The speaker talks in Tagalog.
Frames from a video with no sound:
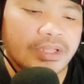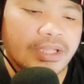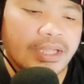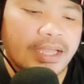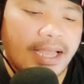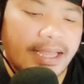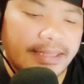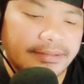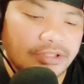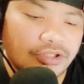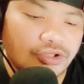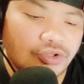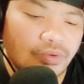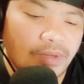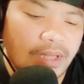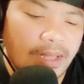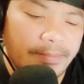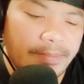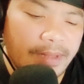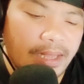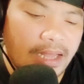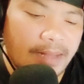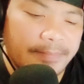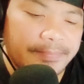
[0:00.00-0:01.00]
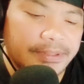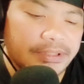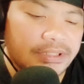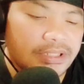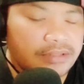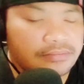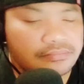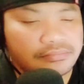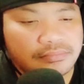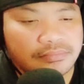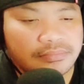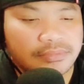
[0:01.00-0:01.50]
At ito nga mga kapatid,
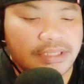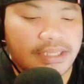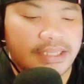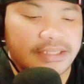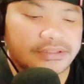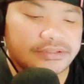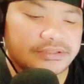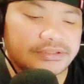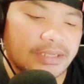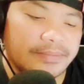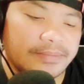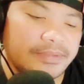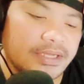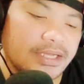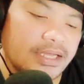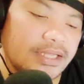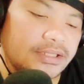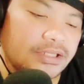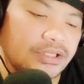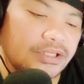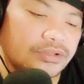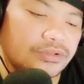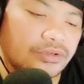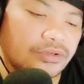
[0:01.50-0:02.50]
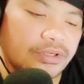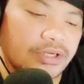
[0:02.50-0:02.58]
yan, sabi nga dito,